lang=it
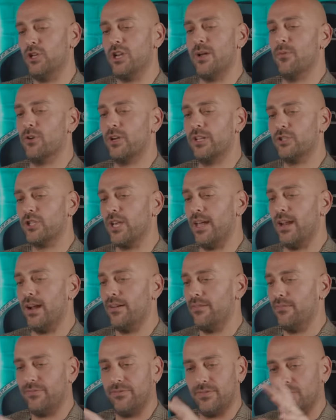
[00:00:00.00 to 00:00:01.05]
diciamo che
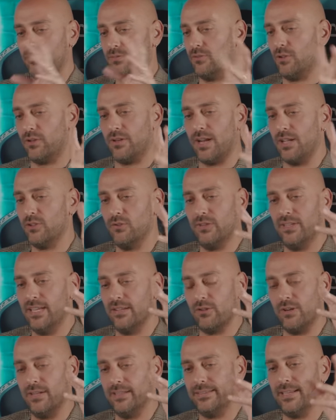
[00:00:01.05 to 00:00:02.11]
c'era, tornando
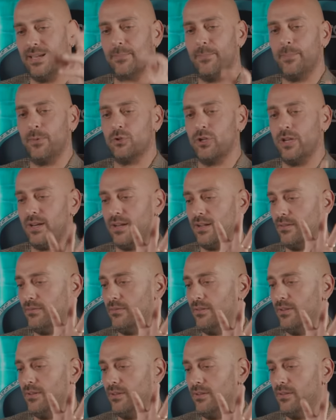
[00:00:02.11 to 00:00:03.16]
indietro nel tempo, c'era
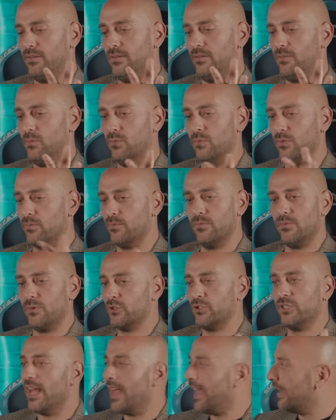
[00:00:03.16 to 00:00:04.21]
uno,
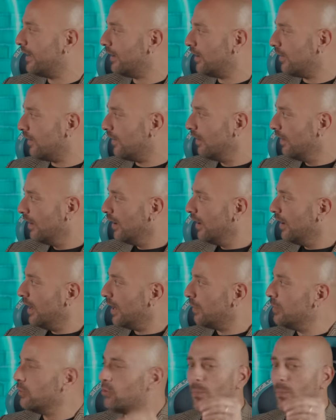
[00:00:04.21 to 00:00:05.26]
stereo e quindi